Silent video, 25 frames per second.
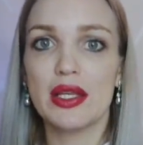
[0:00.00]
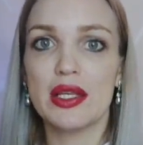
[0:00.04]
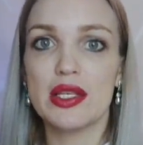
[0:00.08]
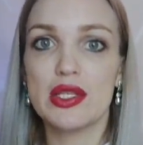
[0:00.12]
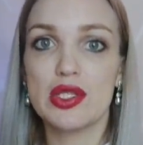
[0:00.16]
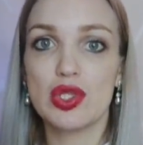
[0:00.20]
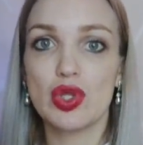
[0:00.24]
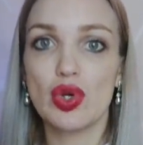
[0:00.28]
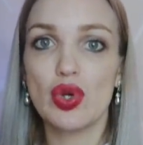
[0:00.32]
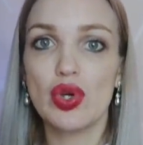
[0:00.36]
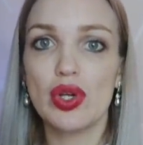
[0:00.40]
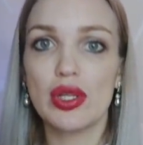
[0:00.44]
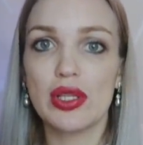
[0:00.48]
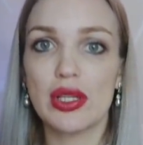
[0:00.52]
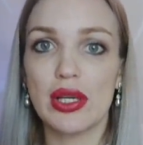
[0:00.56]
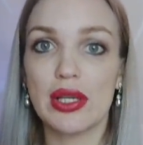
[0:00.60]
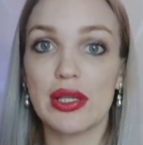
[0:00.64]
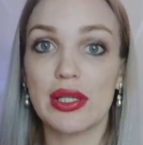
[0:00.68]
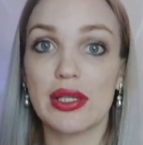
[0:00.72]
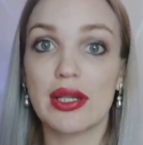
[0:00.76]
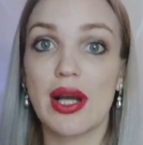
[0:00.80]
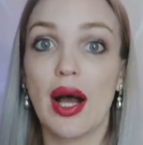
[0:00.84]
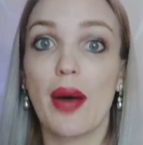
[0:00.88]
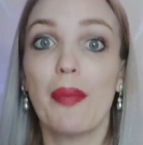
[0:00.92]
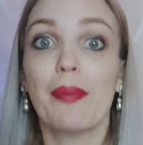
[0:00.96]
И стоит
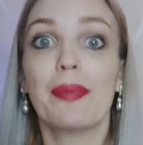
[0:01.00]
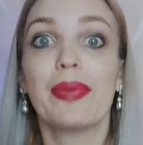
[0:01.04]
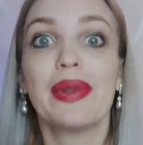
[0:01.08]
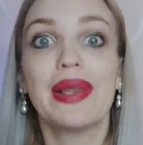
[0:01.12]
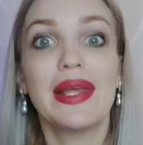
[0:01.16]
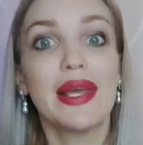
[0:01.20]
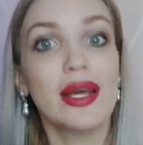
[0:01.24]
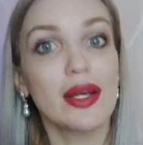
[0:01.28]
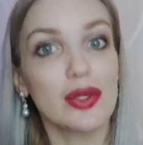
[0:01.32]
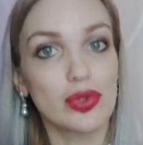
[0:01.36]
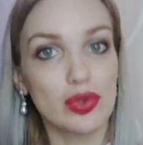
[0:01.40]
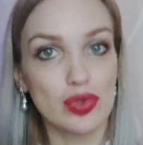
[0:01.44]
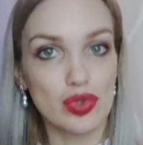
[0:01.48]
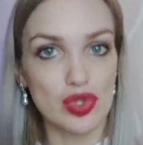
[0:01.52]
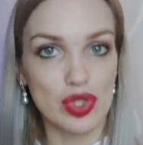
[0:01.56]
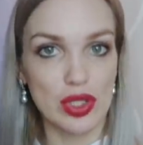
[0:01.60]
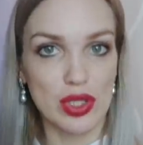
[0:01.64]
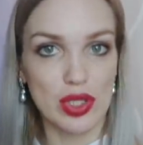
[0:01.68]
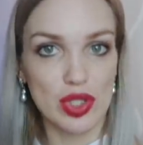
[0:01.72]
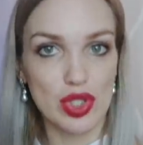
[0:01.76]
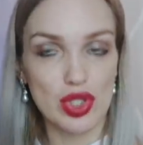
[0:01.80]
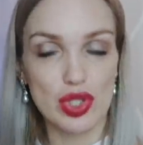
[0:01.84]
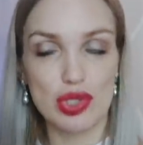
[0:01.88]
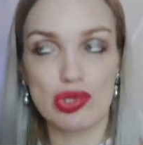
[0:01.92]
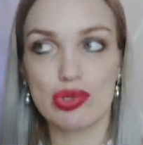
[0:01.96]
этот комплект
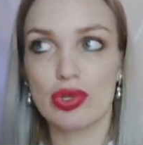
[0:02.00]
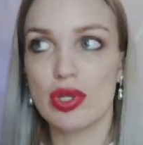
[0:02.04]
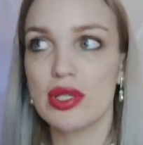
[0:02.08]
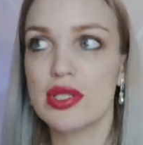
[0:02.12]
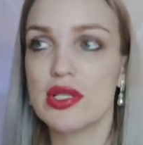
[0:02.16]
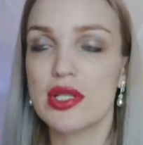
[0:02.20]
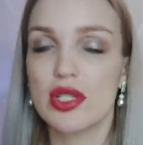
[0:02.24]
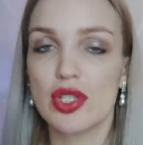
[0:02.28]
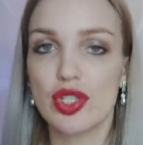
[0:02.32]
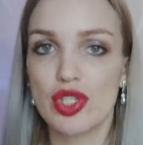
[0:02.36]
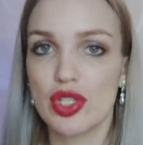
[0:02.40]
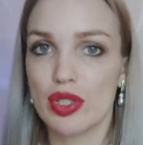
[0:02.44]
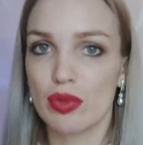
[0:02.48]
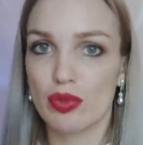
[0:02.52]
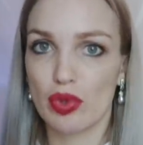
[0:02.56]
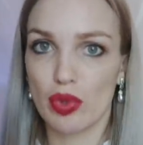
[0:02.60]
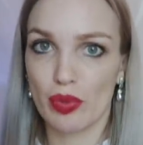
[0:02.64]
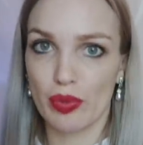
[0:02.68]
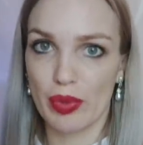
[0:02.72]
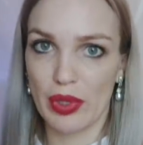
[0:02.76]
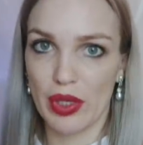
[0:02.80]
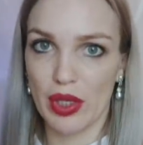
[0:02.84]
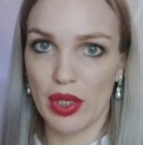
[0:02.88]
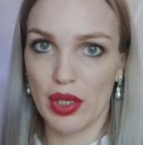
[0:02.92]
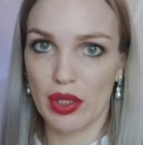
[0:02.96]
уже 600 с лишним
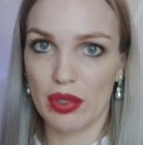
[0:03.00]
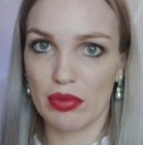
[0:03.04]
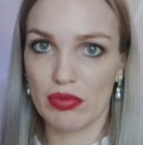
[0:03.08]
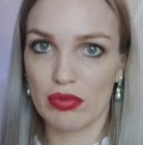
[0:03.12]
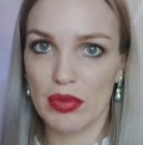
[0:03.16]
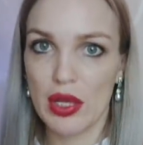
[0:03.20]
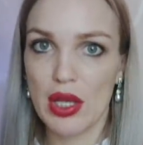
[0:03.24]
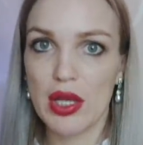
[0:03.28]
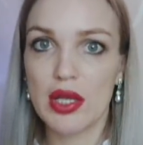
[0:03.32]
рублей.